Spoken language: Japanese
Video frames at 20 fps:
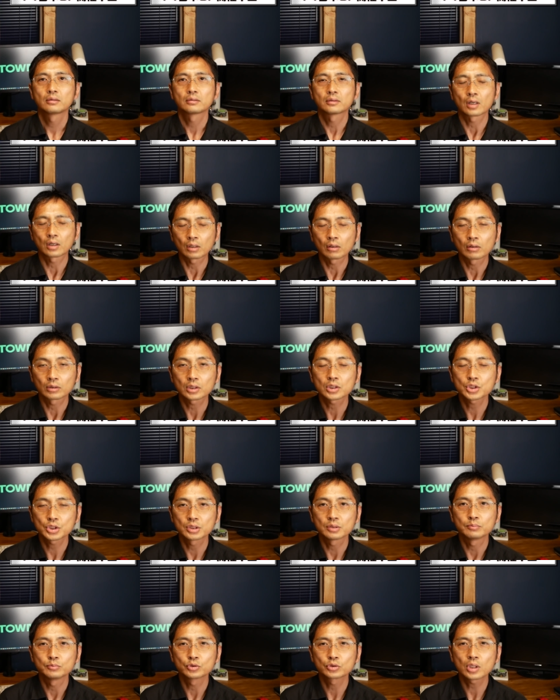だから
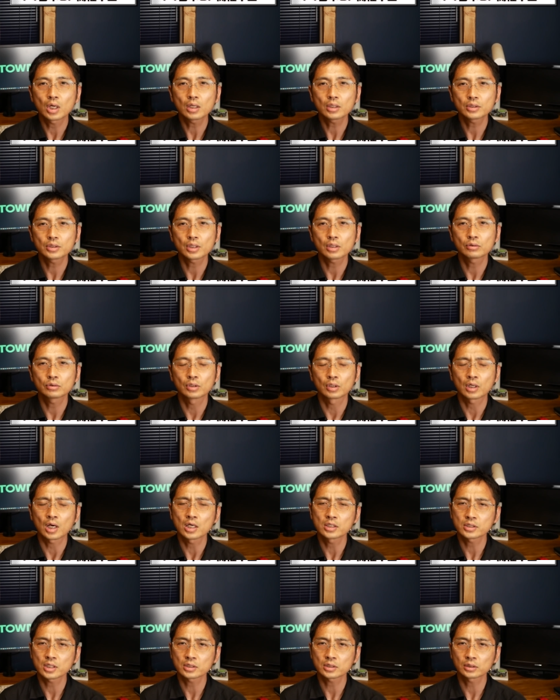私無観客で
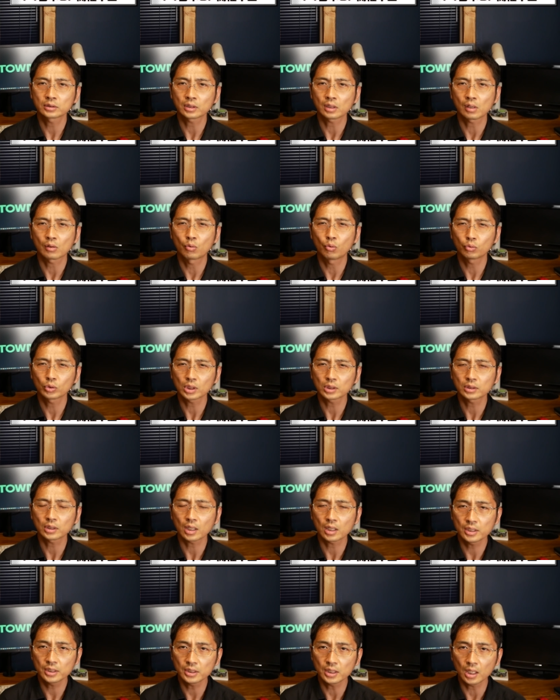開催されたらこうなった
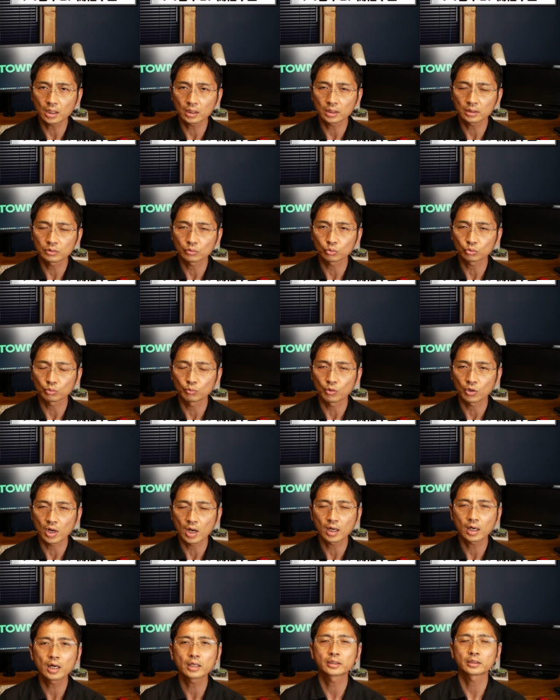らいいななんてことも
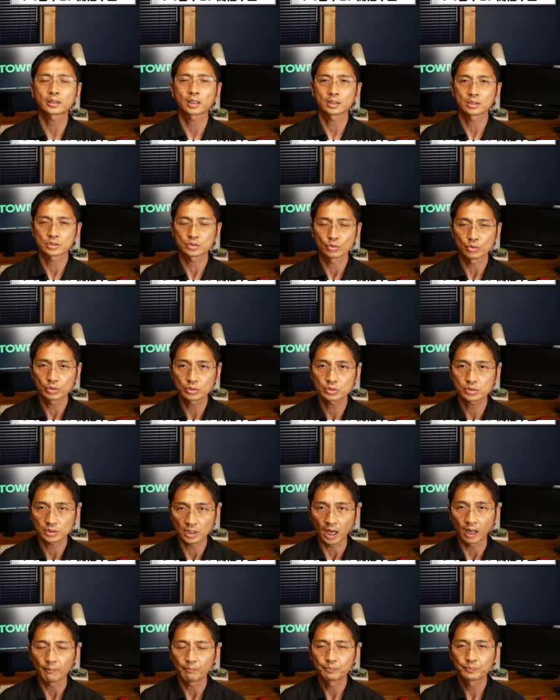考えてたんですよいくつ
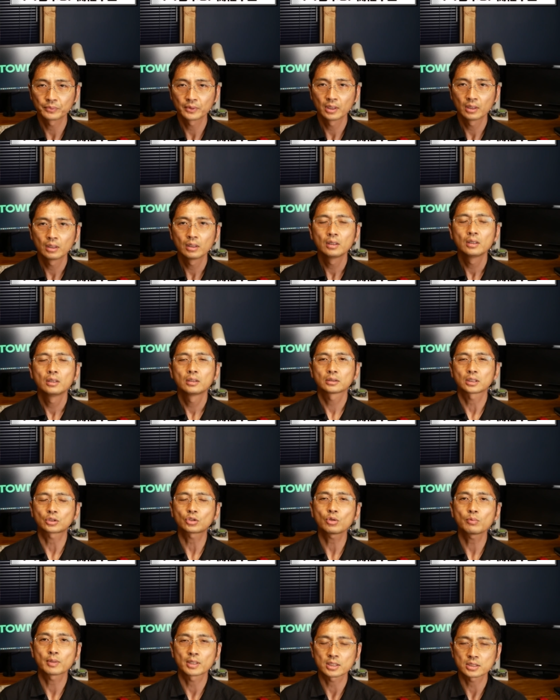か
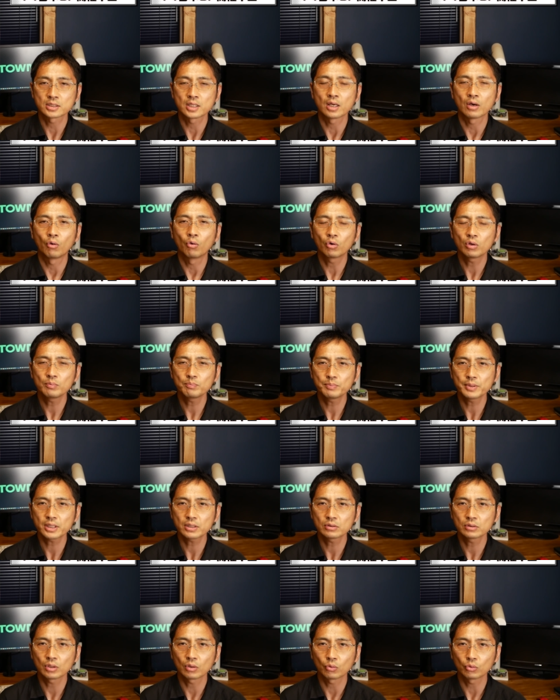例えばですね
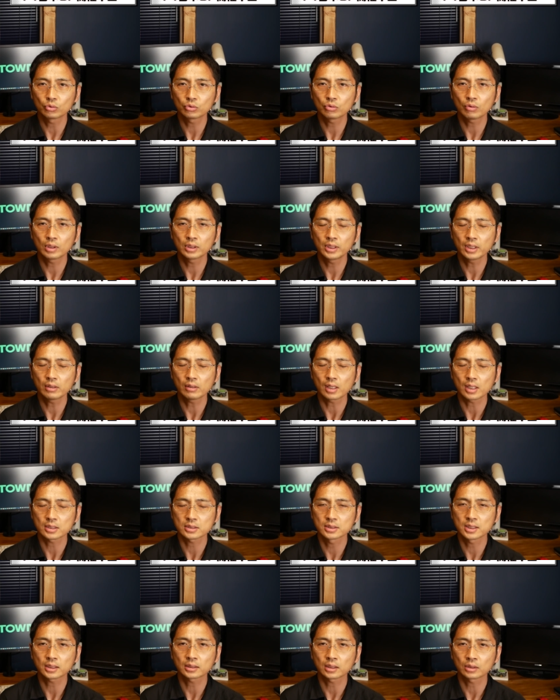オリンピックで本当は出るは
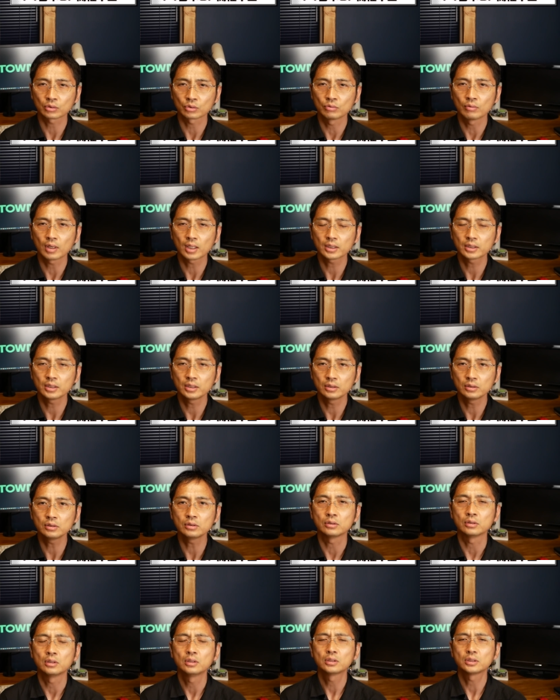ずだったと言われてい
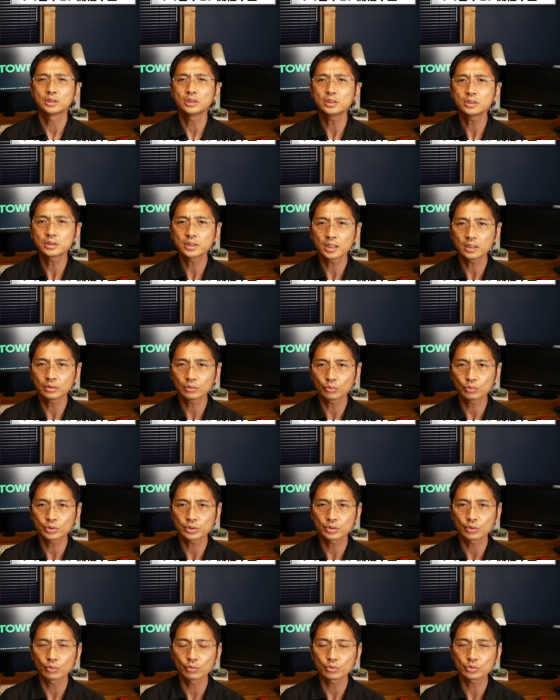る任天堂
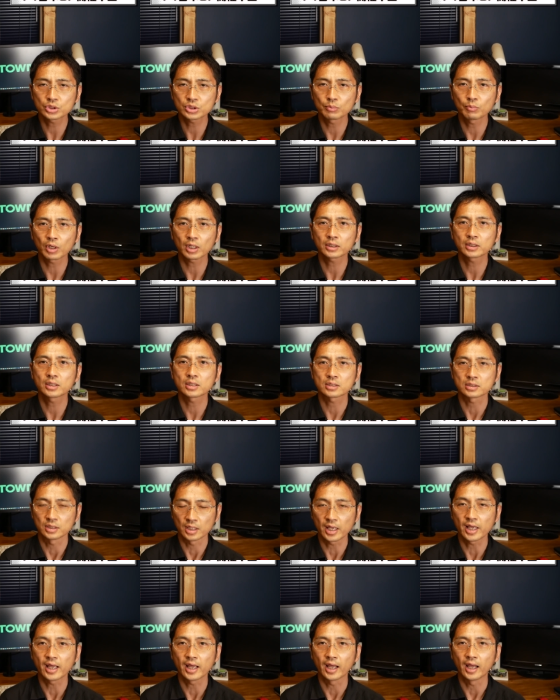に協力してもらってです
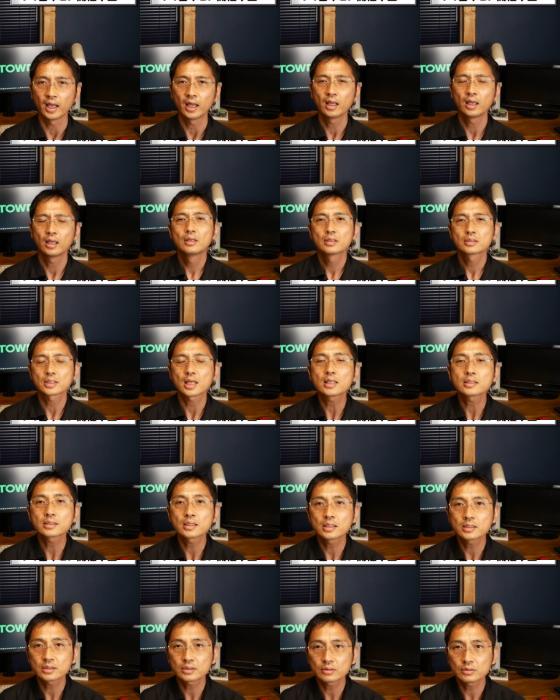ね賛
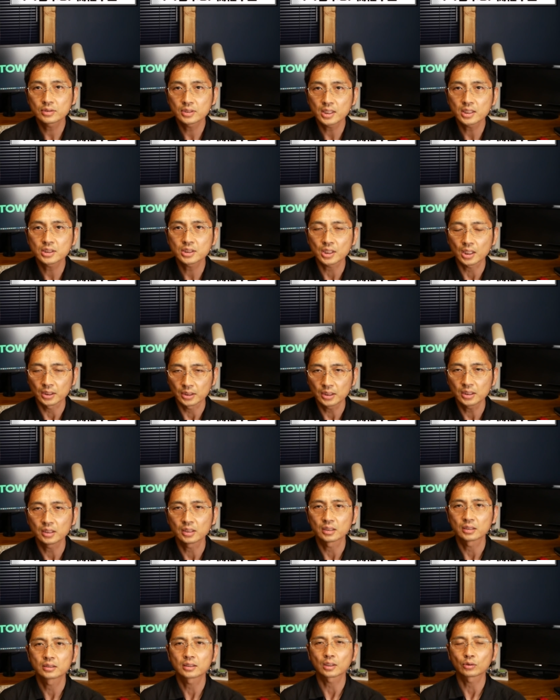成する前者
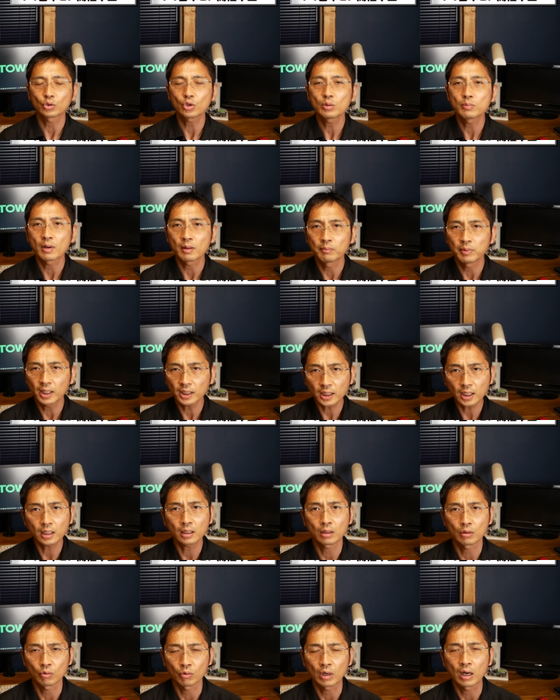に例えば
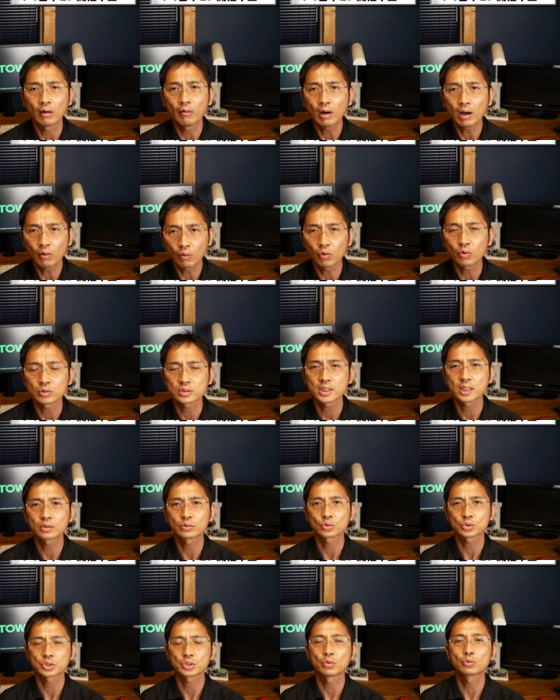バナナの皮を
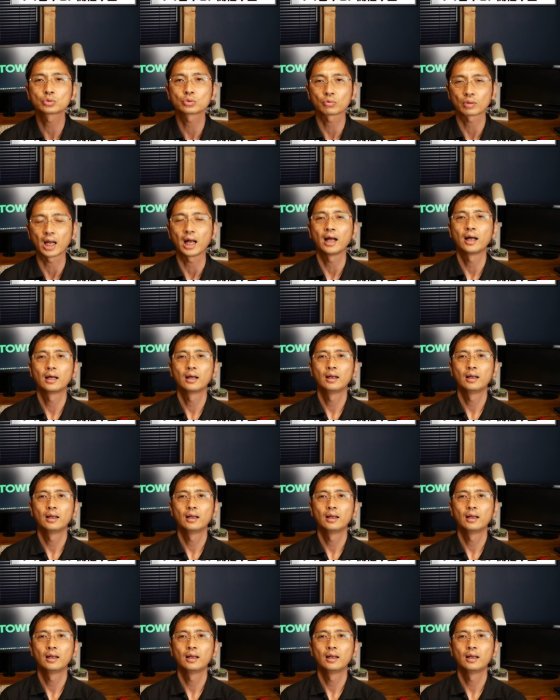セットしておくとか